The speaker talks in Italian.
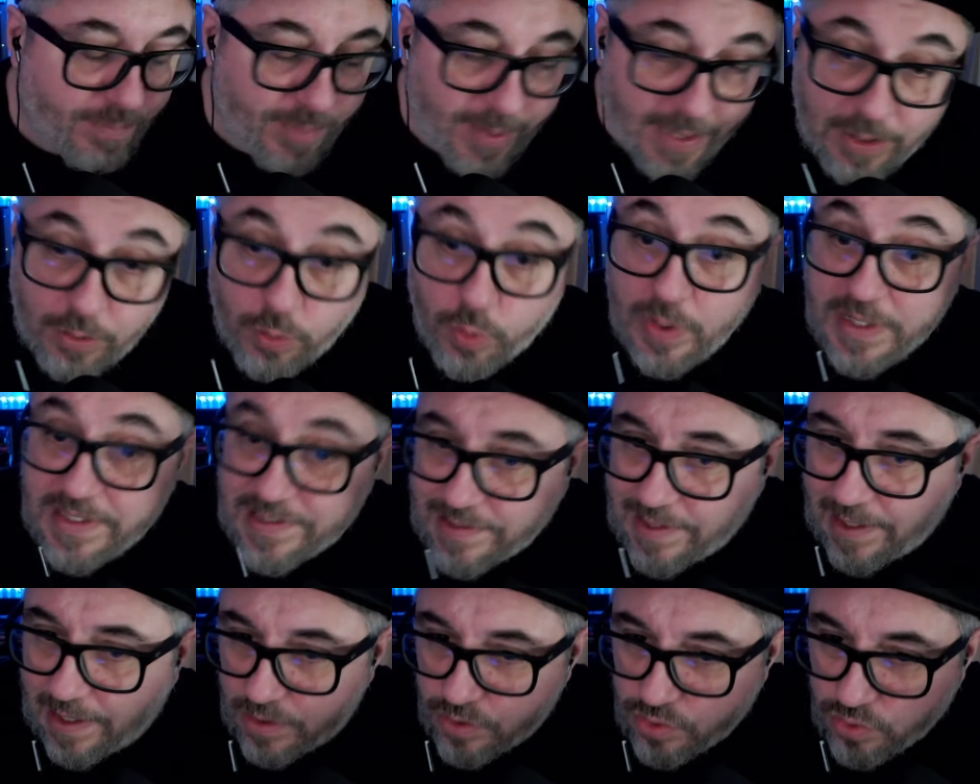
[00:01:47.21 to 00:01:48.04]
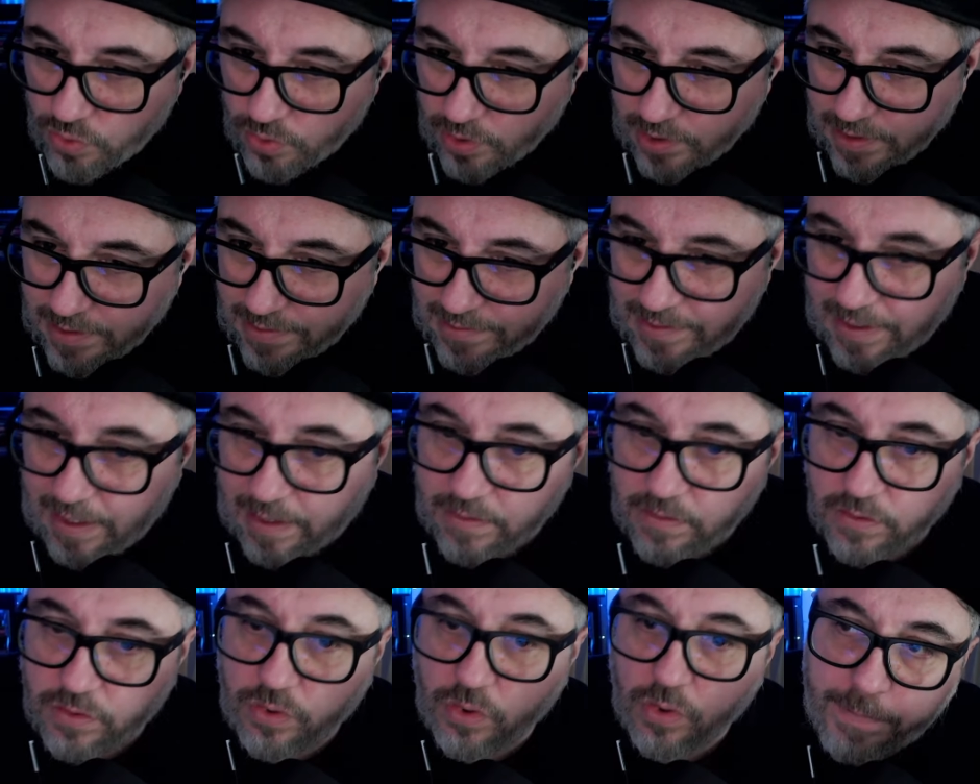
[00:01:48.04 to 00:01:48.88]
Per queste ragioni
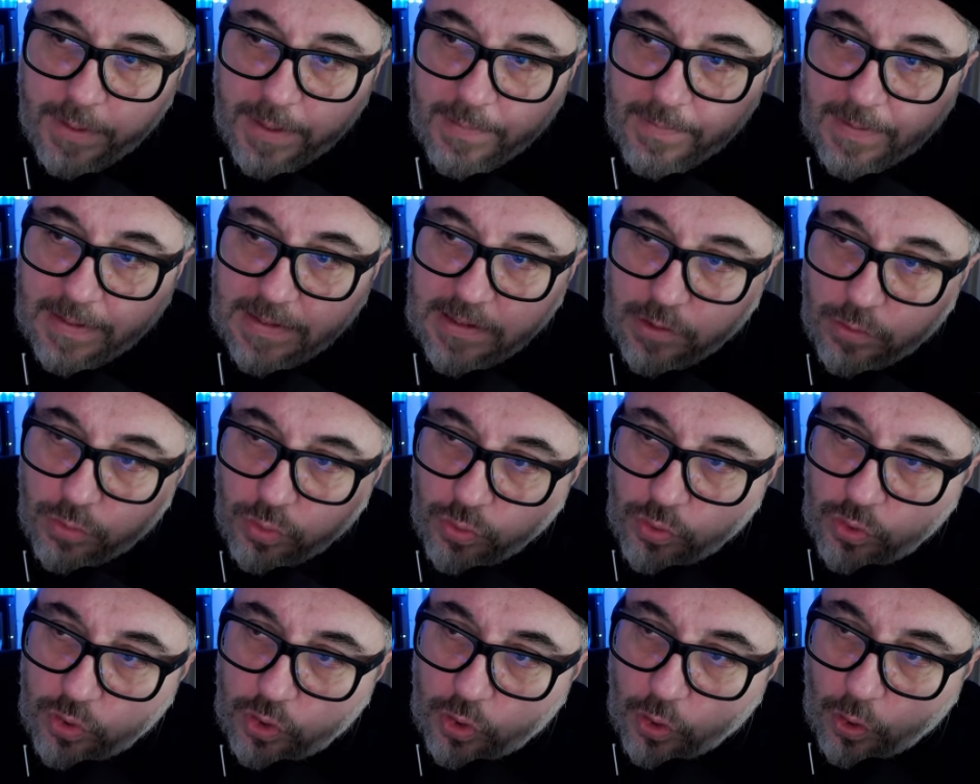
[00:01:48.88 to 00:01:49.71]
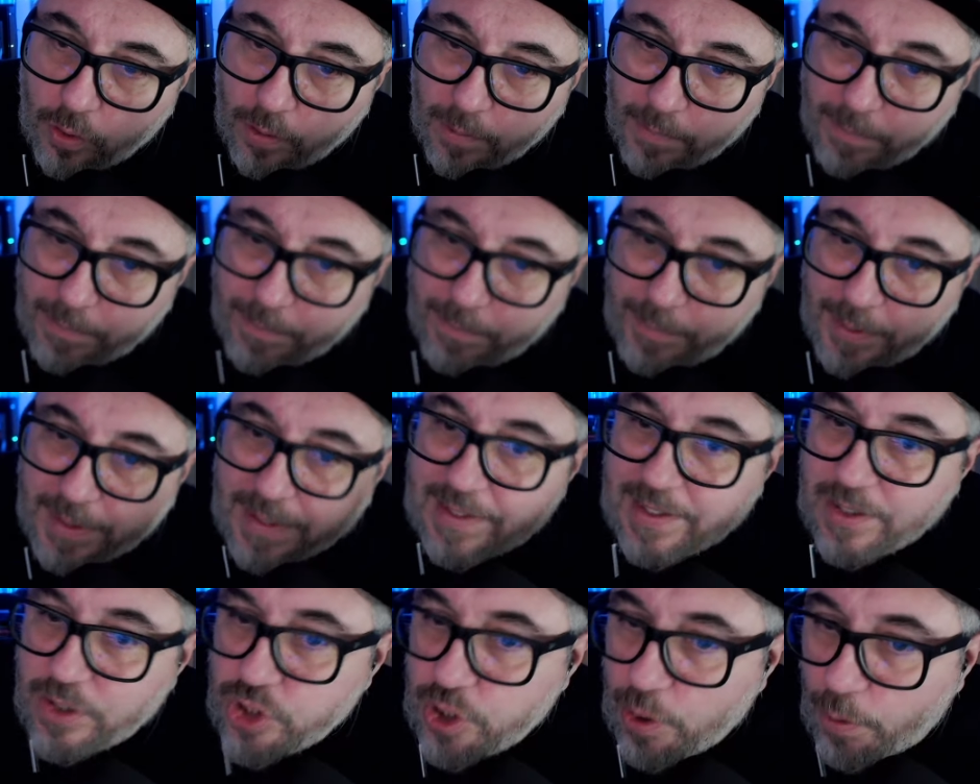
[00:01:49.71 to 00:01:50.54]
intanto, prima di tutto
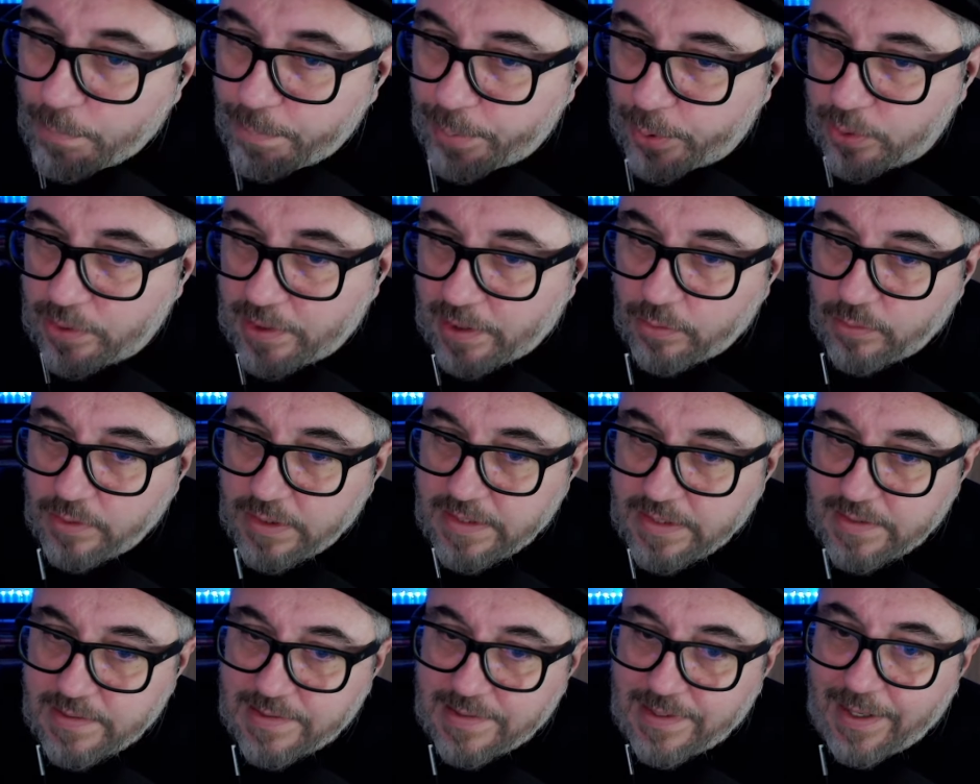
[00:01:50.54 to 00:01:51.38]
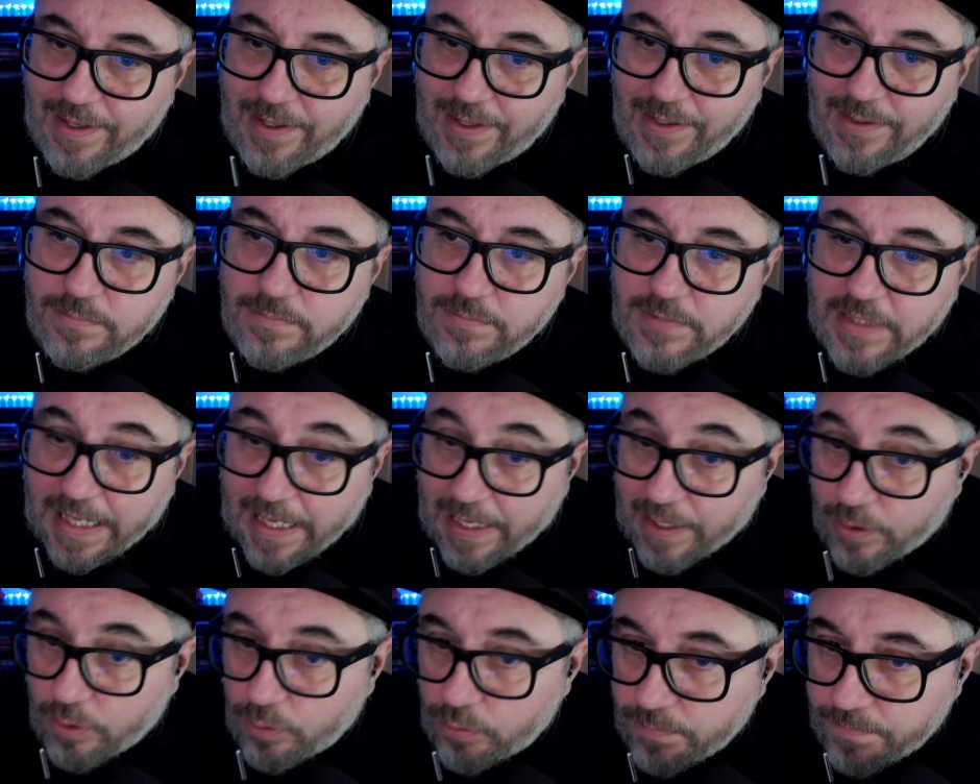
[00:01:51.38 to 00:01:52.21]
perché c'è un protagonista
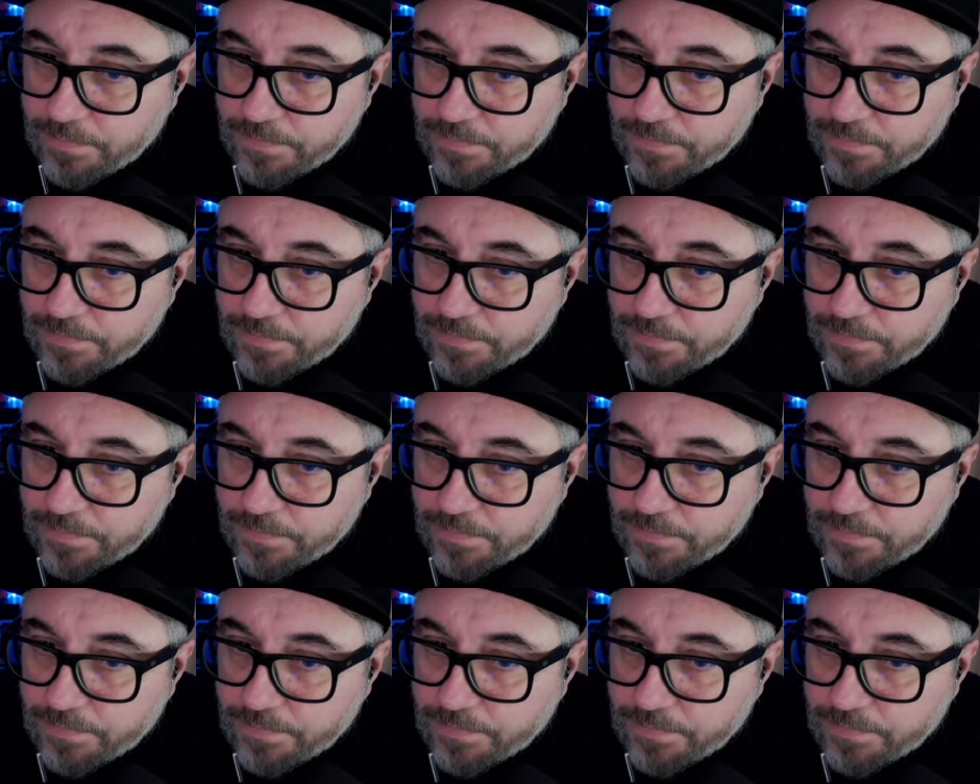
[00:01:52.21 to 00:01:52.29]
nero.